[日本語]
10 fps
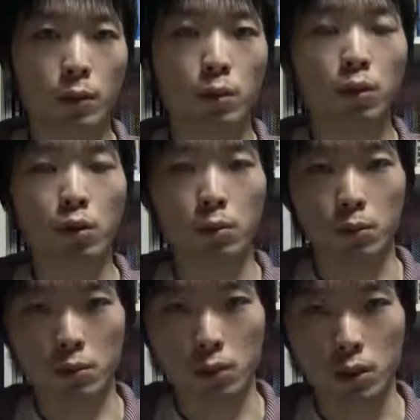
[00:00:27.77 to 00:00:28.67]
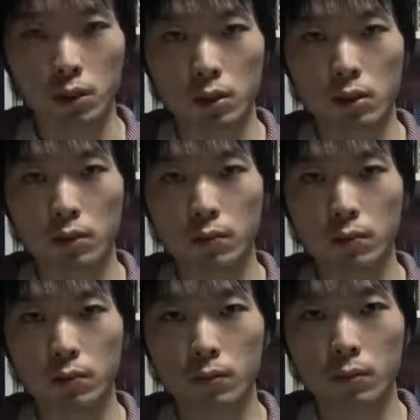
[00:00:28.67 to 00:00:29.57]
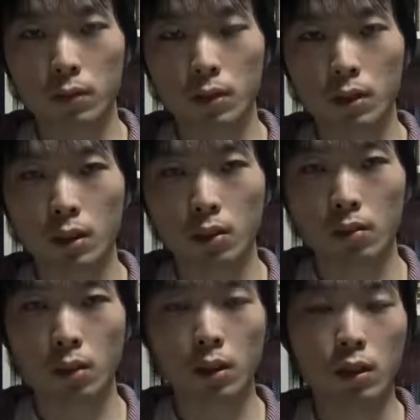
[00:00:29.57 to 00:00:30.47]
まあ、暴力もそうだしこ